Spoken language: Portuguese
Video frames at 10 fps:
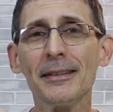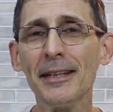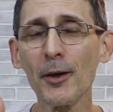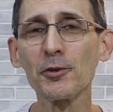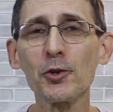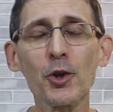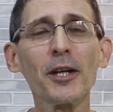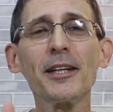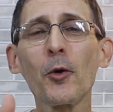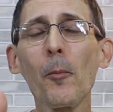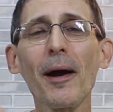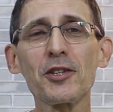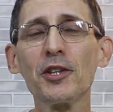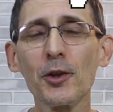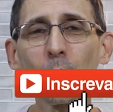Dê o seu joinha,
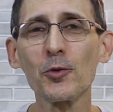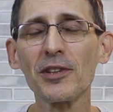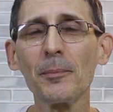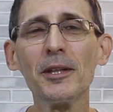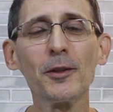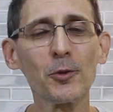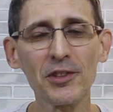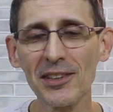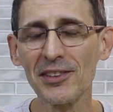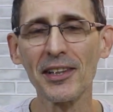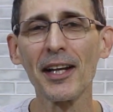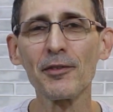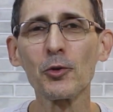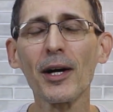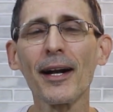compartilhe com os amigos, se
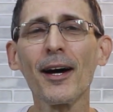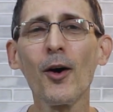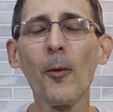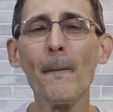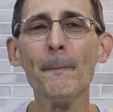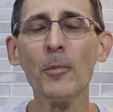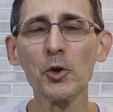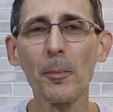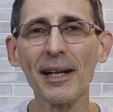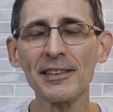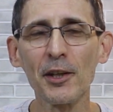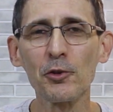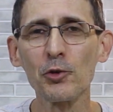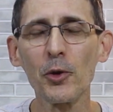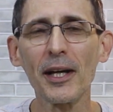inscreva no canal. Muito prazer,
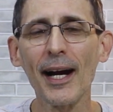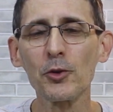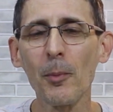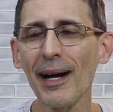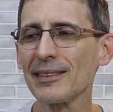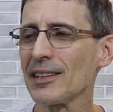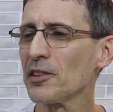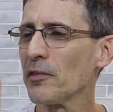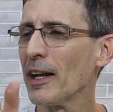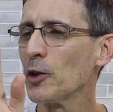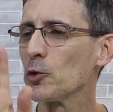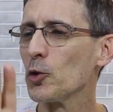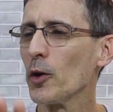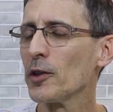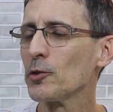eu sou o Ricardo Marques, esse velhinho
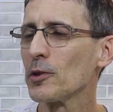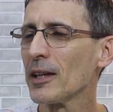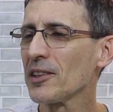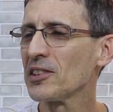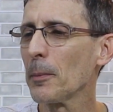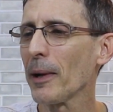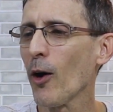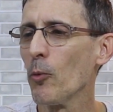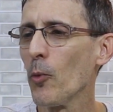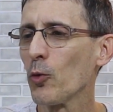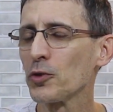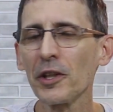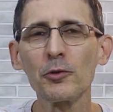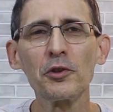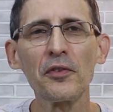doido que sempre arruma um
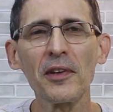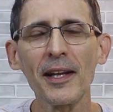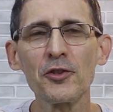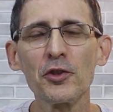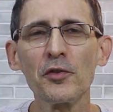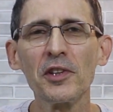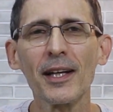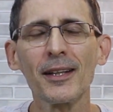jeito diferente de vir